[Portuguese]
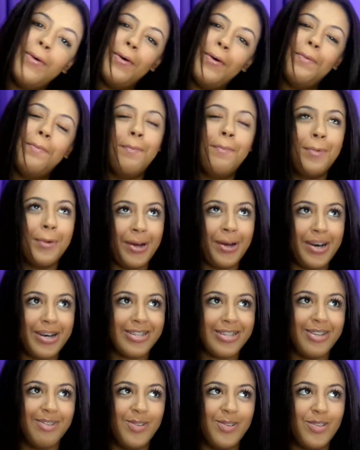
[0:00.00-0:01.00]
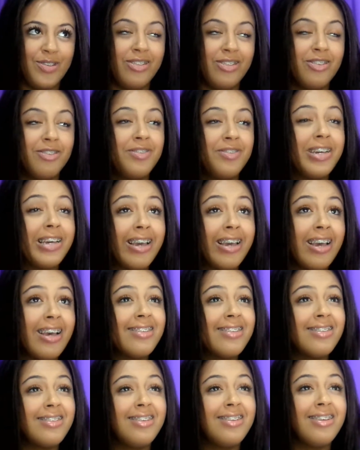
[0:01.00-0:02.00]
O próximo, gente, eu fiquei
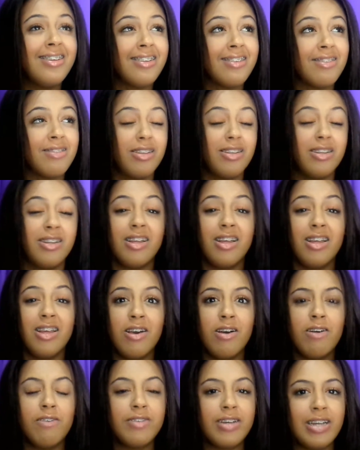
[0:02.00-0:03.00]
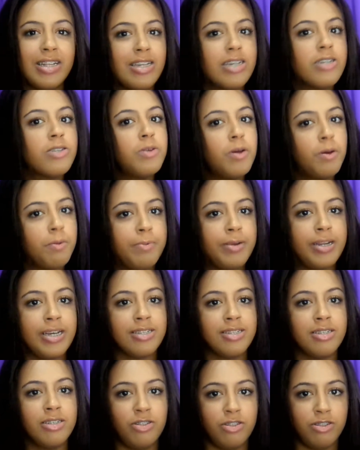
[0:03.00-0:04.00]
assim... Eu fiquei até
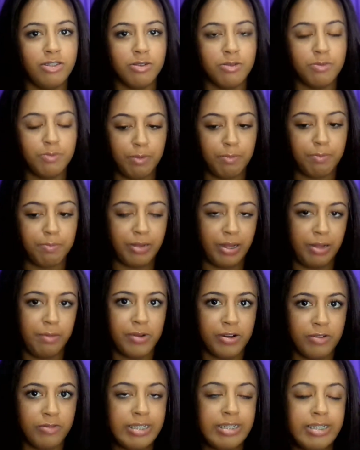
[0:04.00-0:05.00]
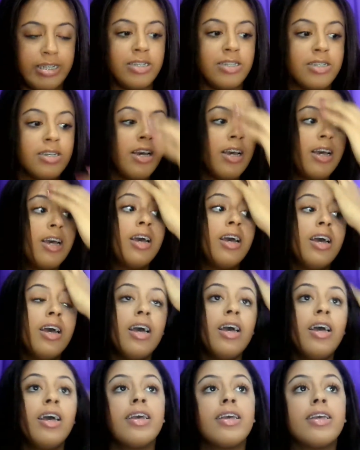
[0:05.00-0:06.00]
surpresa, digo bem pra vocês
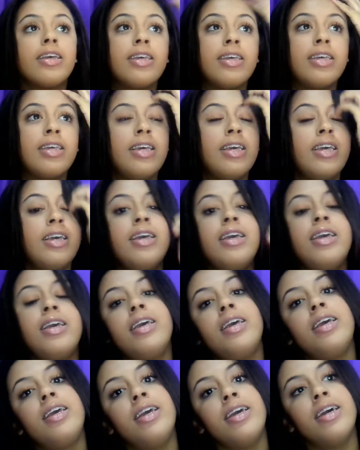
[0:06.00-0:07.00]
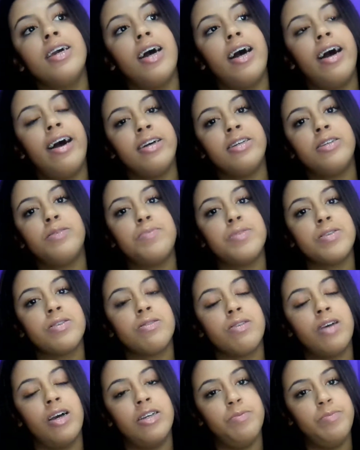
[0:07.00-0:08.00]
que as,
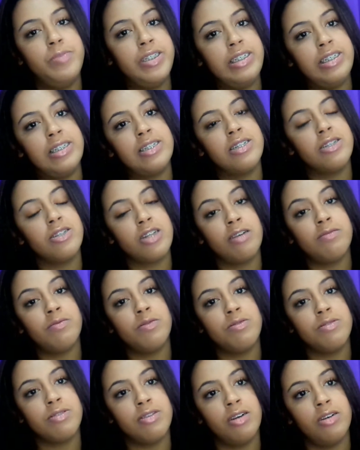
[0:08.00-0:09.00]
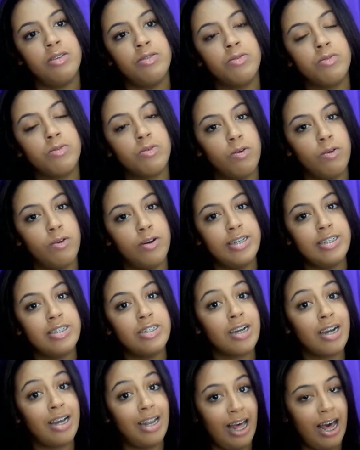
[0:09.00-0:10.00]
as meninas estavam usando
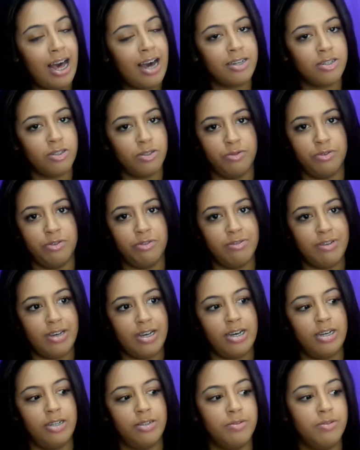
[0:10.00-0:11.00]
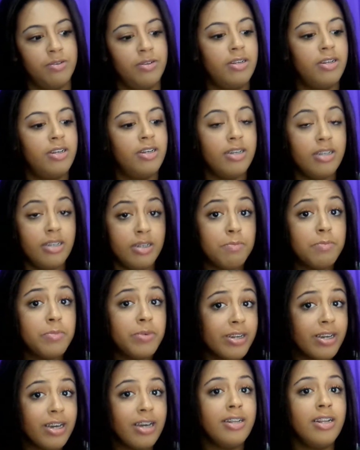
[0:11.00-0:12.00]
cores claras no inverno. E
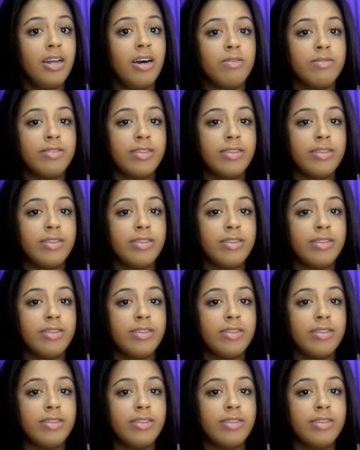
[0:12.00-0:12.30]
por que não?